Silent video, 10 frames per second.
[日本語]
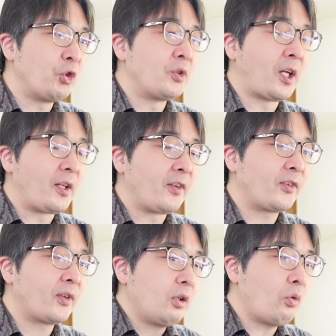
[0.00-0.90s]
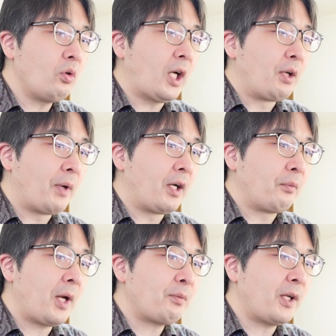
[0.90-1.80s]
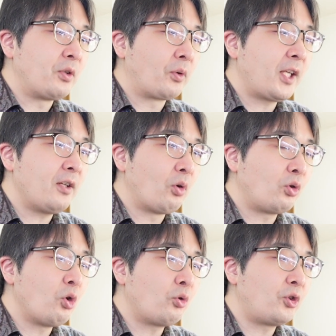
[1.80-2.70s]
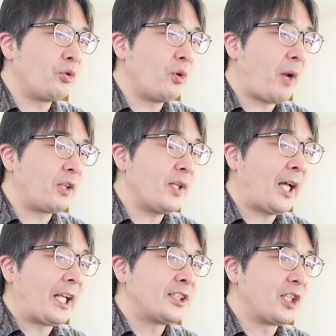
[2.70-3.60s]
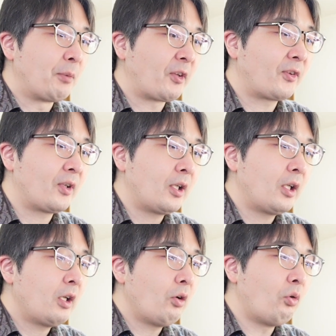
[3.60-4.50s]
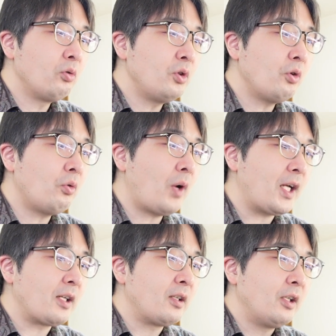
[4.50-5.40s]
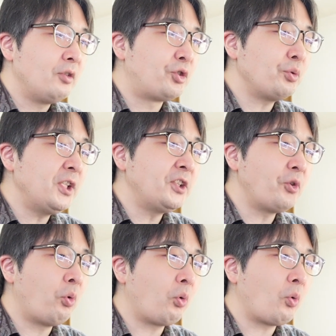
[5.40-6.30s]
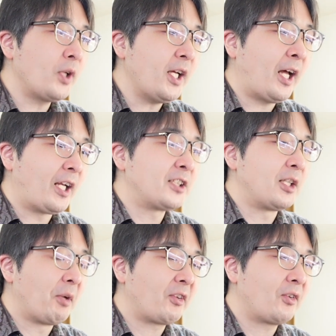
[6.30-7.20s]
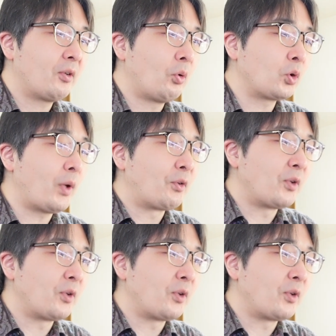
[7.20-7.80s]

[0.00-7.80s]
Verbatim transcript: 豊です今回はファイファインの計669のマイクで話しています音量は12時の方向で話しています音はどう